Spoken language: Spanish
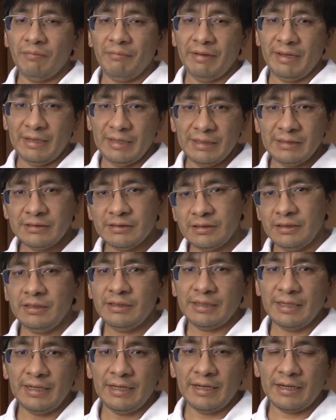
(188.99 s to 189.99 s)

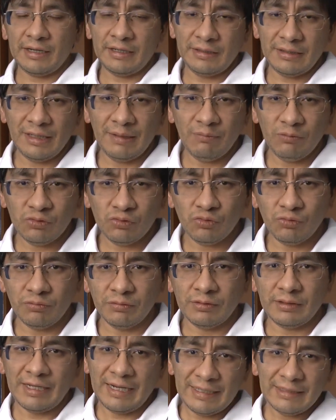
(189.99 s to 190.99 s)
merece que le rindamos
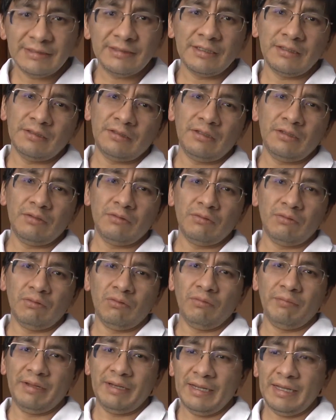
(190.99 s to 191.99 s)
un gran sentido
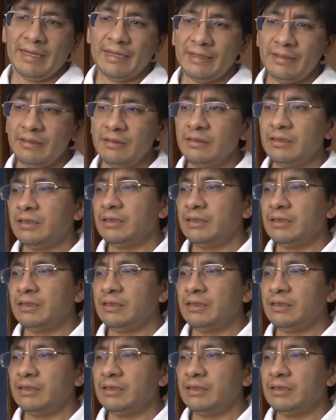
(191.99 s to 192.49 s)
homenaje